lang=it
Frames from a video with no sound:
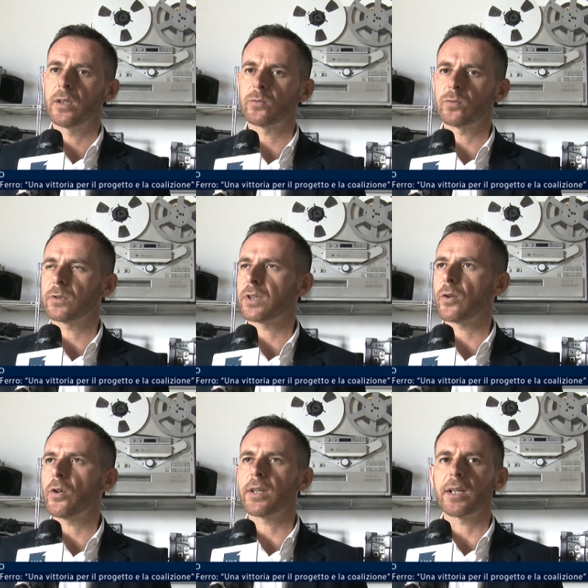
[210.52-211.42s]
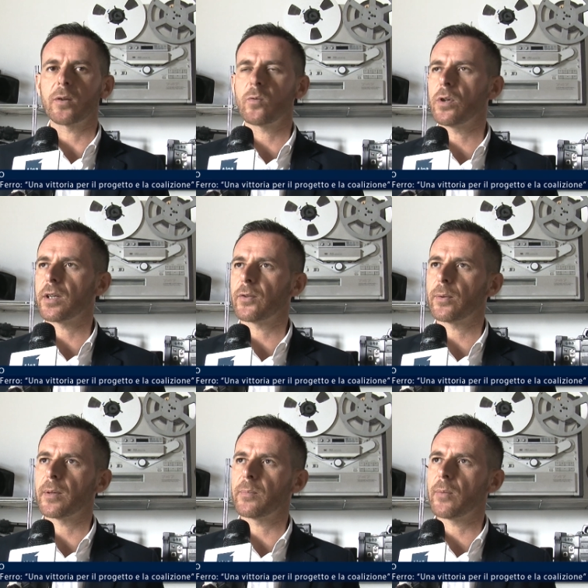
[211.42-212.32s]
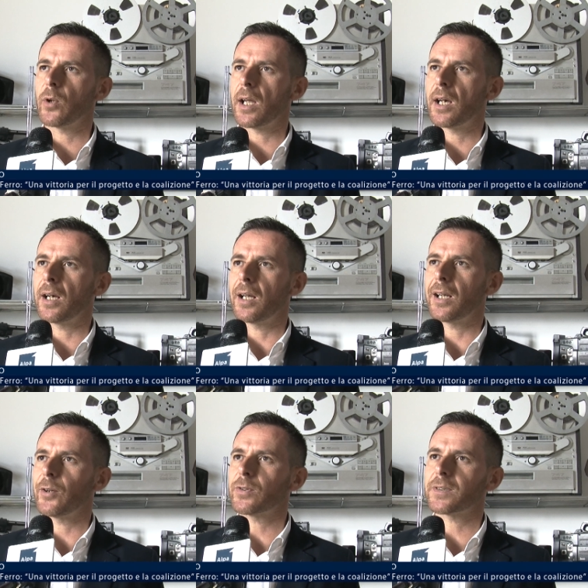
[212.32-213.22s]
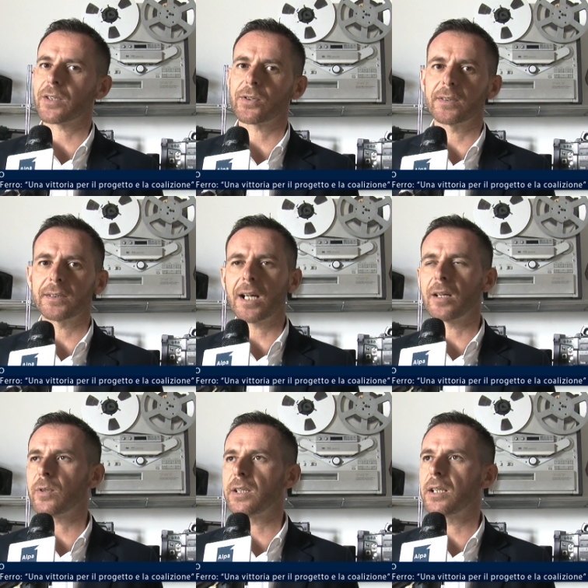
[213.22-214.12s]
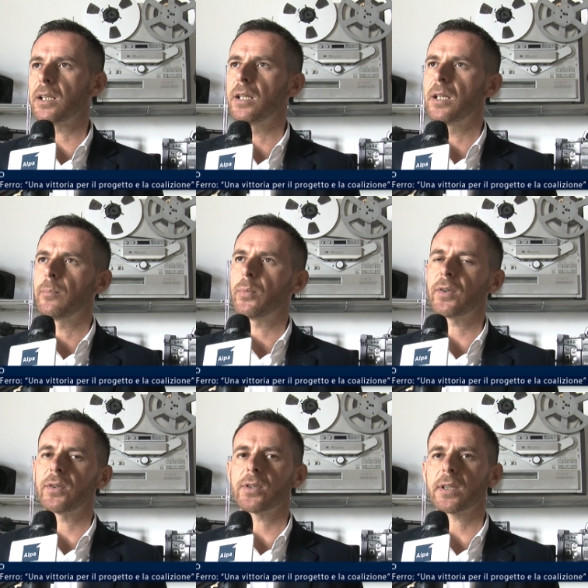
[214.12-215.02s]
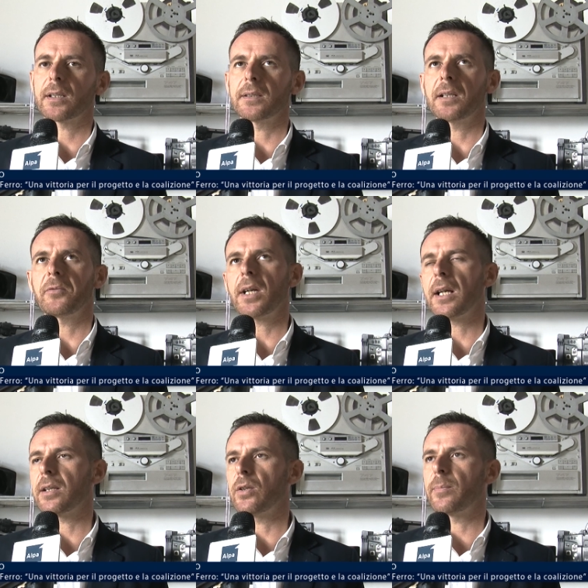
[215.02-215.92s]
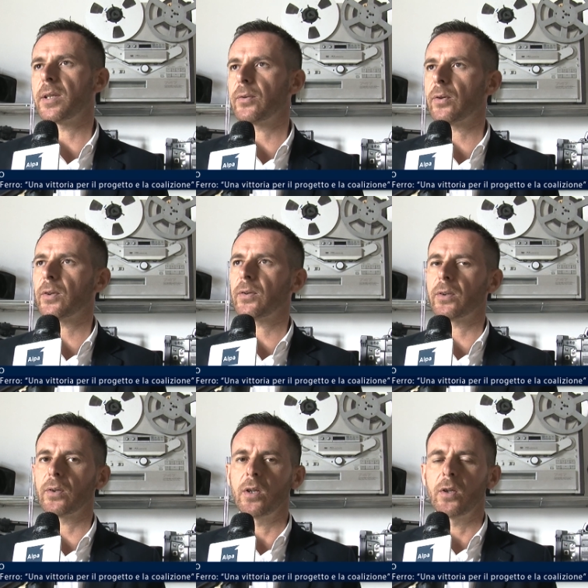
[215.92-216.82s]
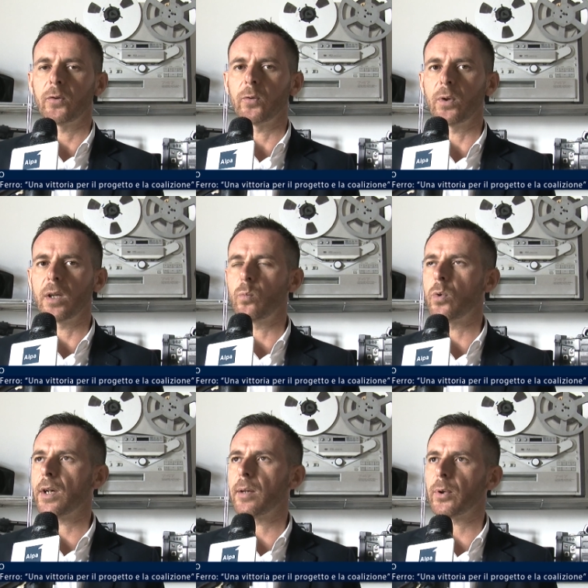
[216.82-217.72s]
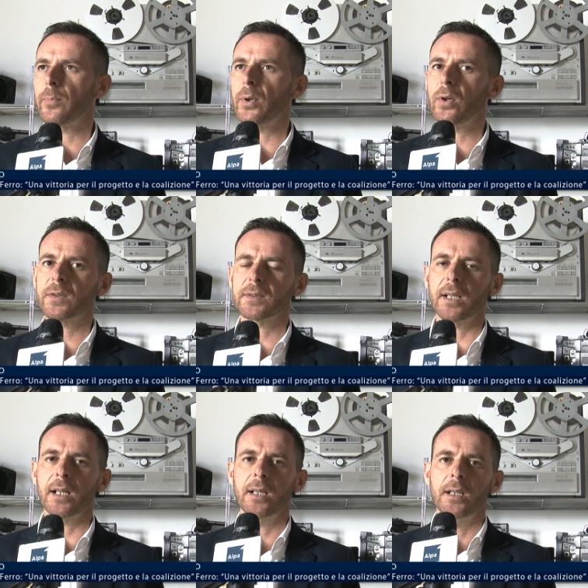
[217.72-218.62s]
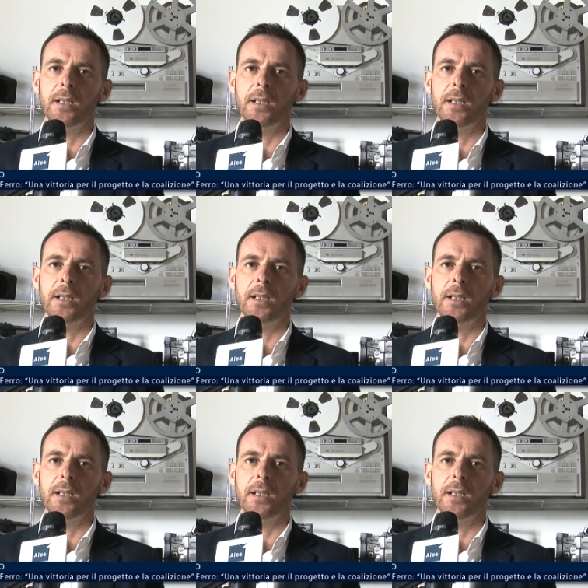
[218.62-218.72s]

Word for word: tutti noi nel cuore insomma, abbiamo la, la, nostra città quindi poi si cerca di lavorare, io penso che se, sulle buone proposte